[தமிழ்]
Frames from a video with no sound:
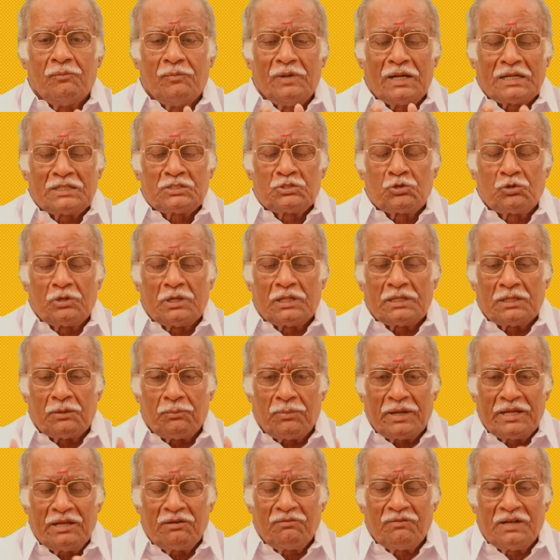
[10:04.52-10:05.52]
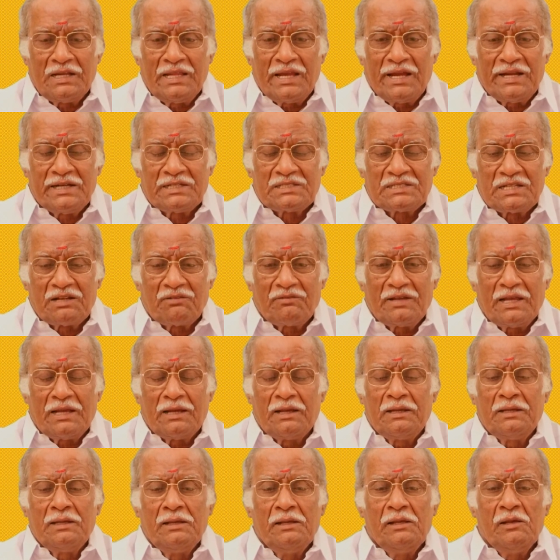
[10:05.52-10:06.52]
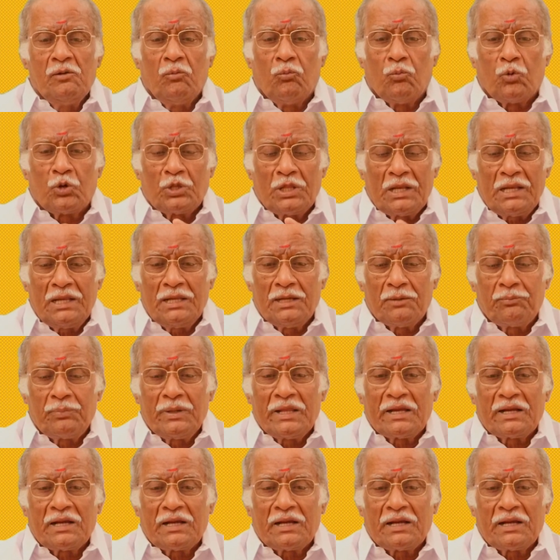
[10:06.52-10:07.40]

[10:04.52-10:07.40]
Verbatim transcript: மனசுக்குள்ளே அந்த பயம் வெளியாயிடுச்சுனாவே முதல்ல எப்படி